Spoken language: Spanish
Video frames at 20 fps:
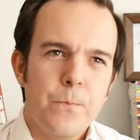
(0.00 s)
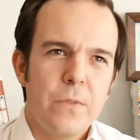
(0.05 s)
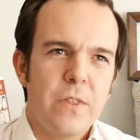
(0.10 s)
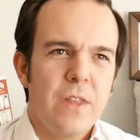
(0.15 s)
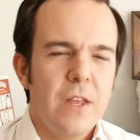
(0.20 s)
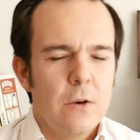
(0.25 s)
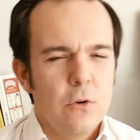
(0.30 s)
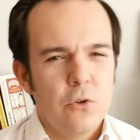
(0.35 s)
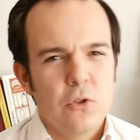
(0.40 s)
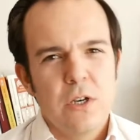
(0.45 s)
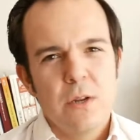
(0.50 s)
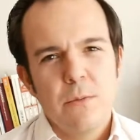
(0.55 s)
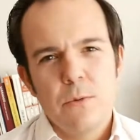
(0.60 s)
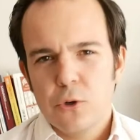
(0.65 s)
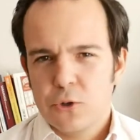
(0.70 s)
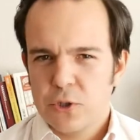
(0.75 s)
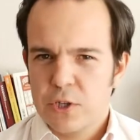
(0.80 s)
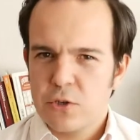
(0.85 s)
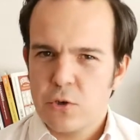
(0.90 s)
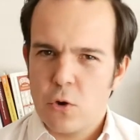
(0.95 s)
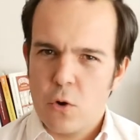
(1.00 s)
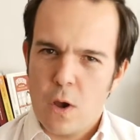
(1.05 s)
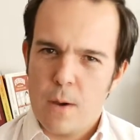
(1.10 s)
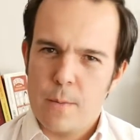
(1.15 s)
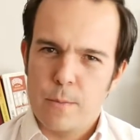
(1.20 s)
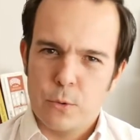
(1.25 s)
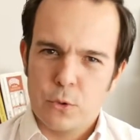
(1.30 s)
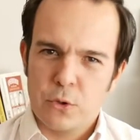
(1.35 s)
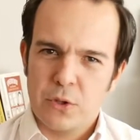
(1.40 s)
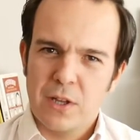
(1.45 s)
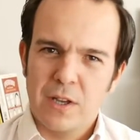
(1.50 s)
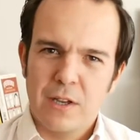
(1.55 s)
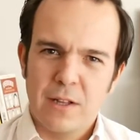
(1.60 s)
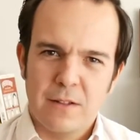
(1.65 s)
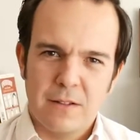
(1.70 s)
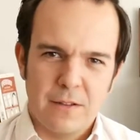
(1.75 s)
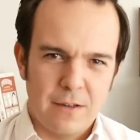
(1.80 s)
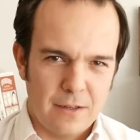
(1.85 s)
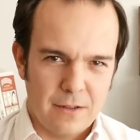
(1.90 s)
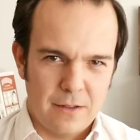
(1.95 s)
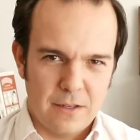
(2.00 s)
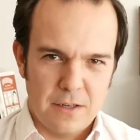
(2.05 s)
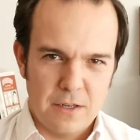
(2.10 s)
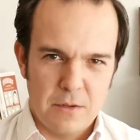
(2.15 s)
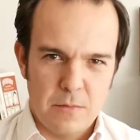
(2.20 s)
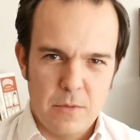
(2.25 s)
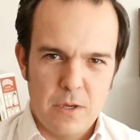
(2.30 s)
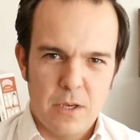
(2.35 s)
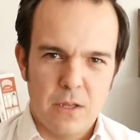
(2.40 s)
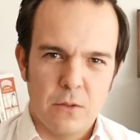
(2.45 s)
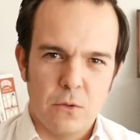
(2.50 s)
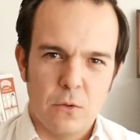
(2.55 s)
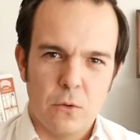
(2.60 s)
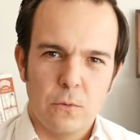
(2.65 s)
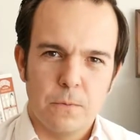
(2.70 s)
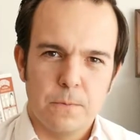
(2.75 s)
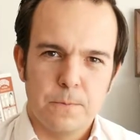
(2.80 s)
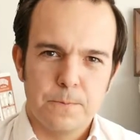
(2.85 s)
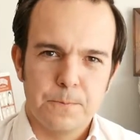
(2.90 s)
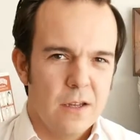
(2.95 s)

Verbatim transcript: de los libros que solo aporten entretenimiento.